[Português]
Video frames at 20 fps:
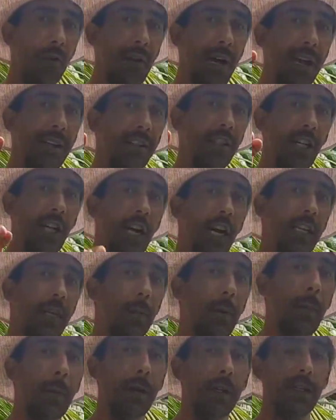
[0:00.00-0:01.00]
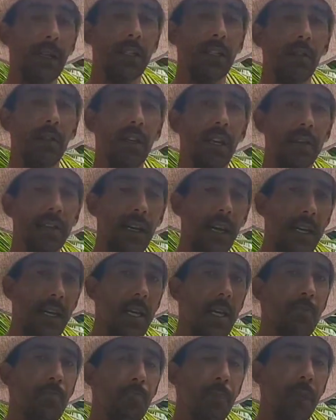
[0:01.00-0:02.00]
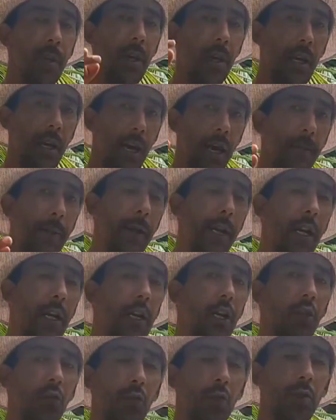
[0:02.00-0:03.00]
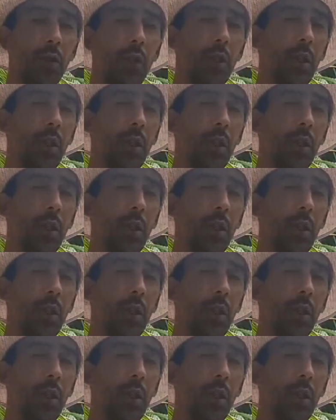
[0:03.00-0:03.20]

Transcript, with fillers: lugar indicada para plantação de açaí, é a abelha canudo.